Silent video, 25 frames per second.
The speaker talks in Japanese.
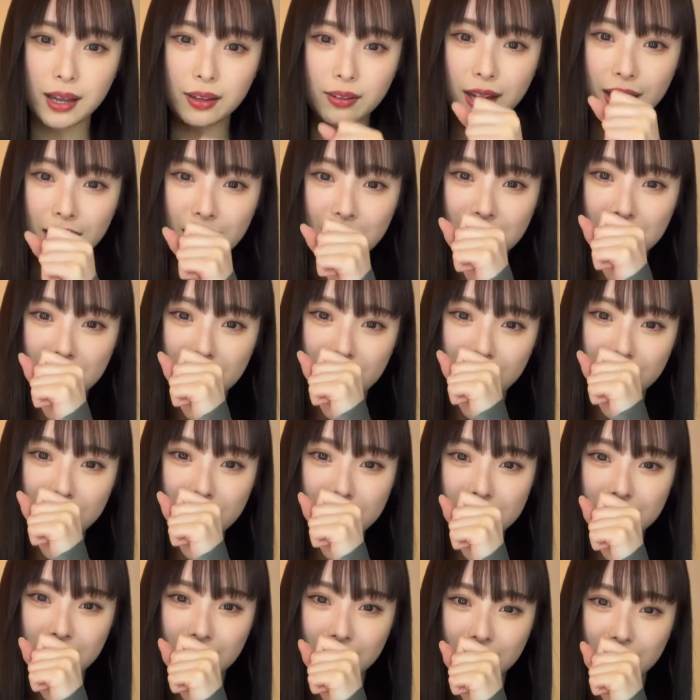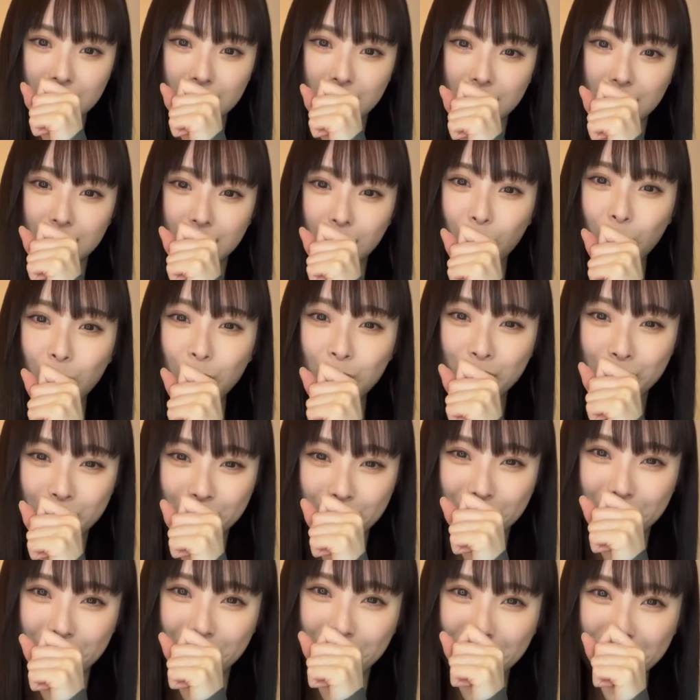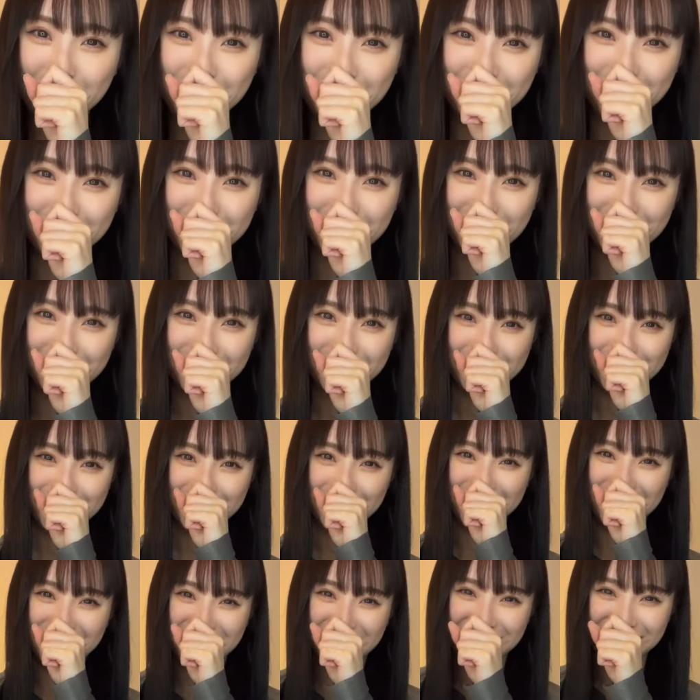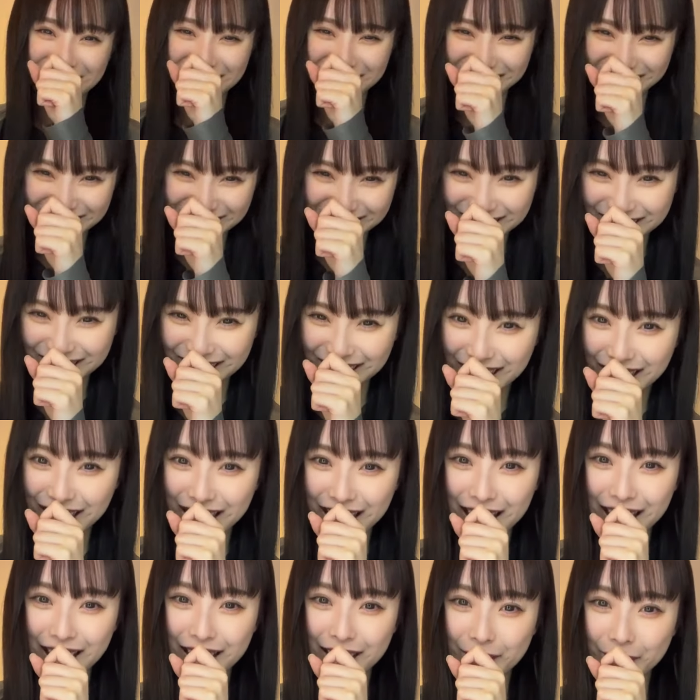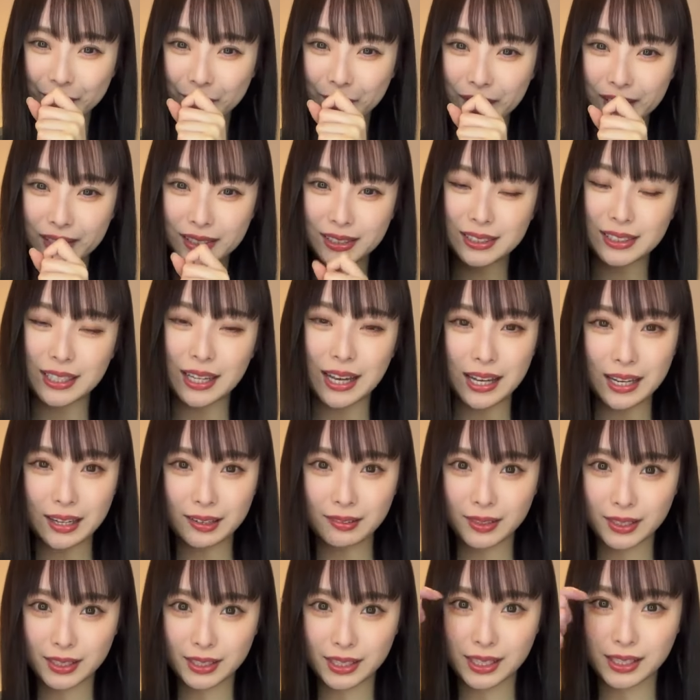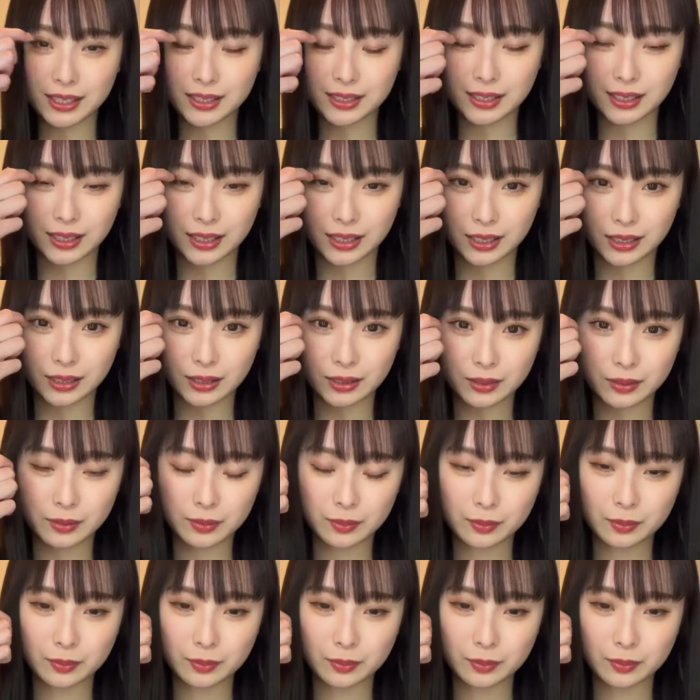あのアニメ何でしたっけオフオフ何でしたっけめっちゃあれは大好き